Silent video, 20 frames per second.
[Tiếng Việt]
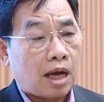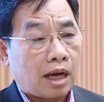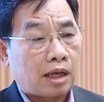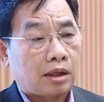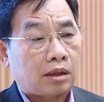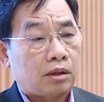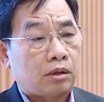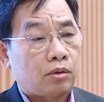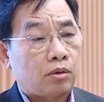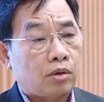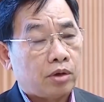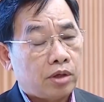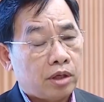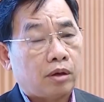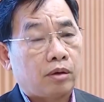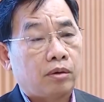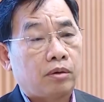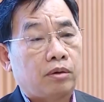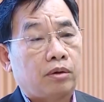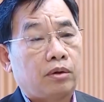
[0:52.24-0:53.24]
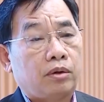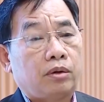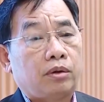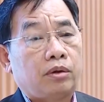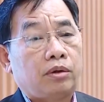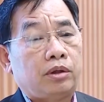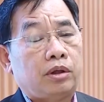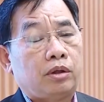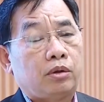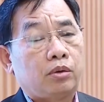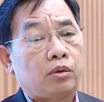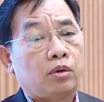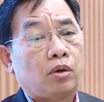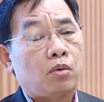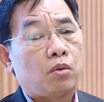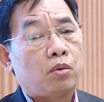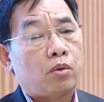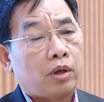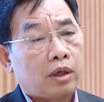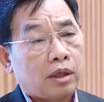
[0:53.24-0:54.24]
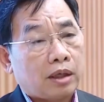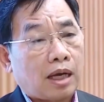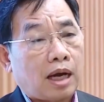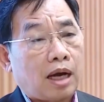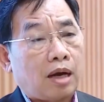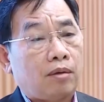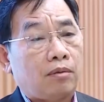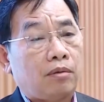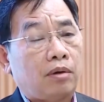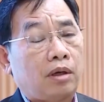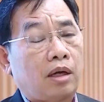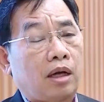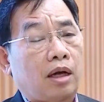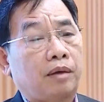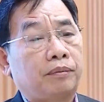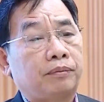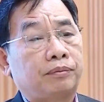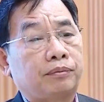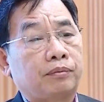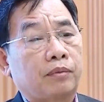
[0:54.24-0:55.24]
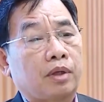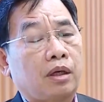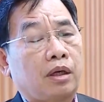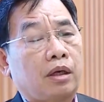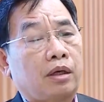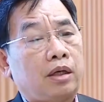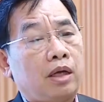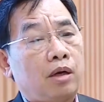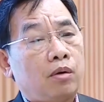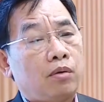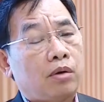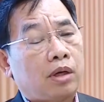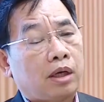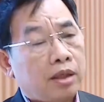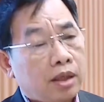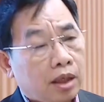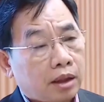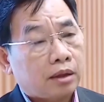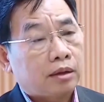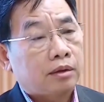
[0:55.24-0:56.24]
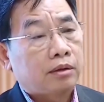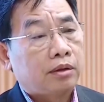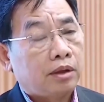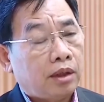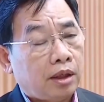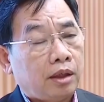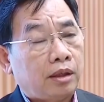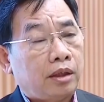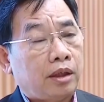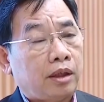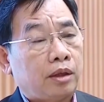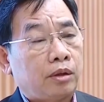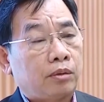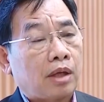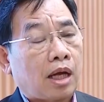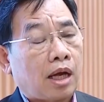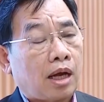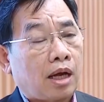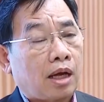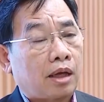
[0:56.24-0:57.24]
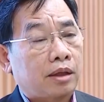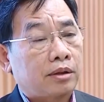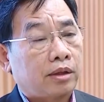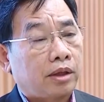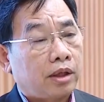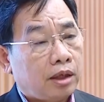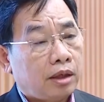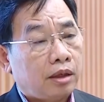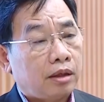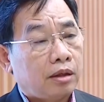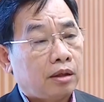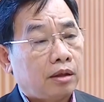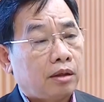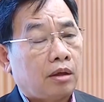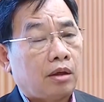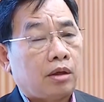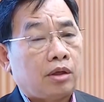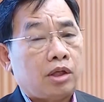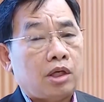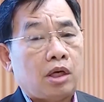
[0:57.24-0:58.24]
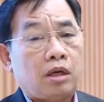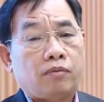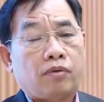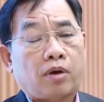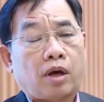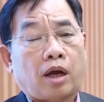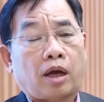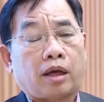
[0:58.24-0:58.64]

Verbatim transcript: đi lại tương đối nhiều, nhưng chúng tôi cũng khuyến cáo là nếu cần thiết đi thì chúng ta sẽ đi, nhưng